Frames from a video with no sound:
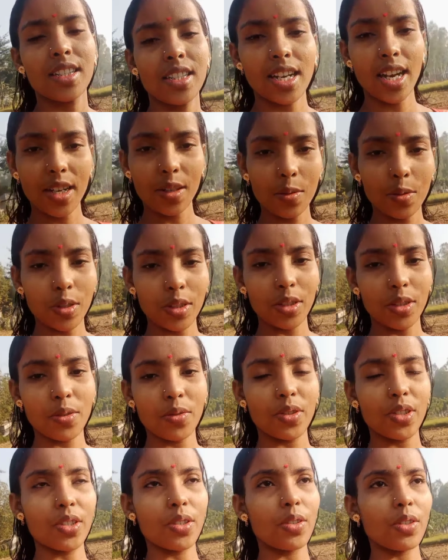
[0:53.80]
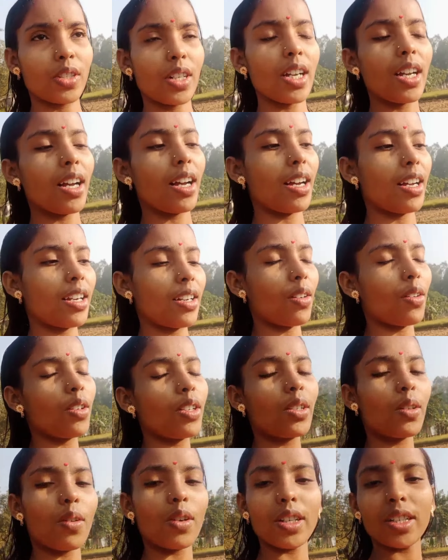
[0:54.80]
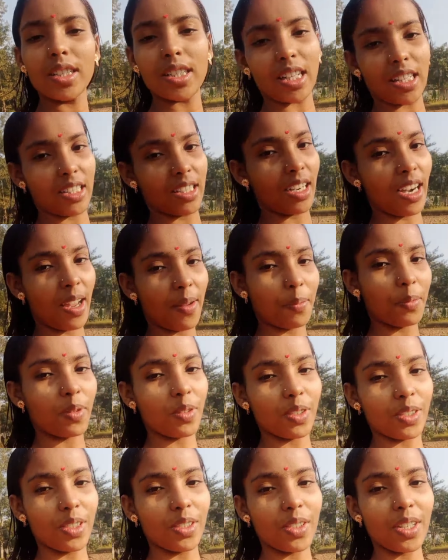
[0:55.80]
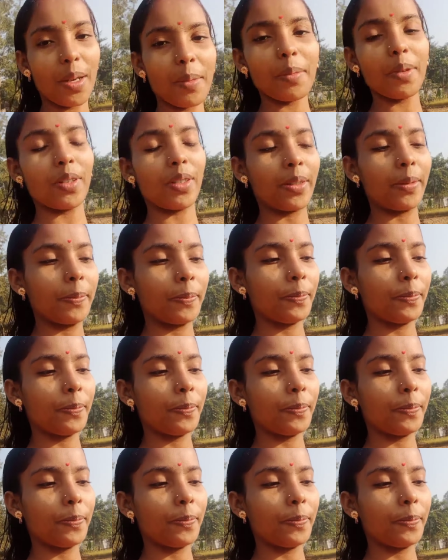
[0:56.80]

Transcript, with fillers: শেয়ার করে দিও ভিডিওটা আর অনেক অনেক সাবস্ক্রাইব করে দিও কেমন